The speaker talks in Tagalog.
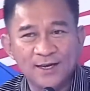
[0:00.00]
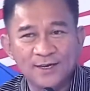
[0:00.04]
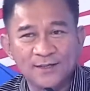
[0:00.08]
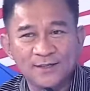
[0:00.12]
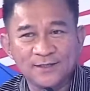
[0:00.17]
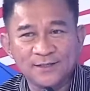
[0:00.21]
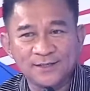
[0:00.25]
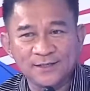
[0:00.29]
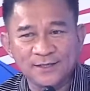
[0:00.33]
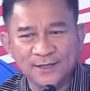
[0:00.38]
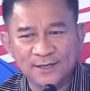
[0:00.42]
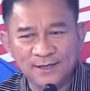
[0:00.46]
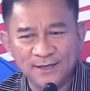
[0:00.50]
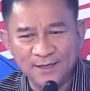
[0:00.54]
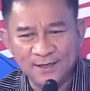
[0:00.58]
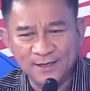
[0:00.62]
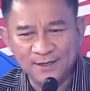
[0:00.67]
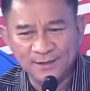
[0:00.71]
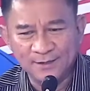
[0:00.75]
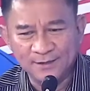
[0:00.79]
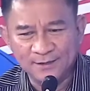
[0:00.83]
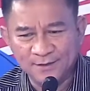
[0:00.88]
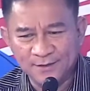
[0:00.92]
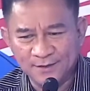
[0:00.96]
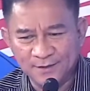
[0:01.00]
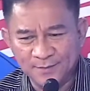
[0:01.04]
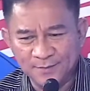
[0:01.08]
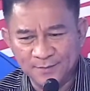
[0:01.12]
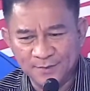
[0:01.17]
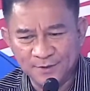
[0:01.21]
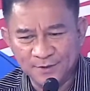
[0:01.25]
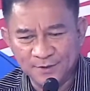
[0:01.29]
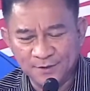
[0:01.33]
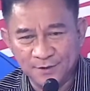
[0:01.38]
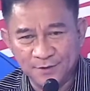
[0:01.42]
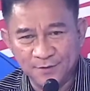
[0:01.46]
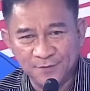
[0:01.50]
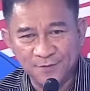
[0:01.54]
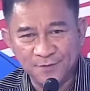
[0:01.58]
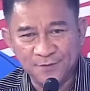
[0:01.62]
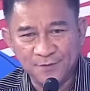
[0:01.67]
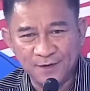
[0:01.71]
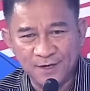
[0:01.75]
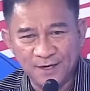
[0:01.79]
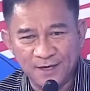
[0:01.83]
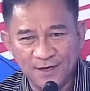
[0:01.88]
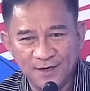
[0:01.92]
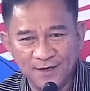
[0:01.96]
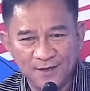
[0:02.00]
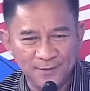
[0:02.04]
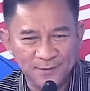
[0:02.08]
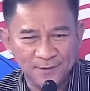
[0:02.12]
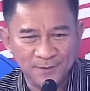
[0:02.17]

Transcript: at saka in terms of uh,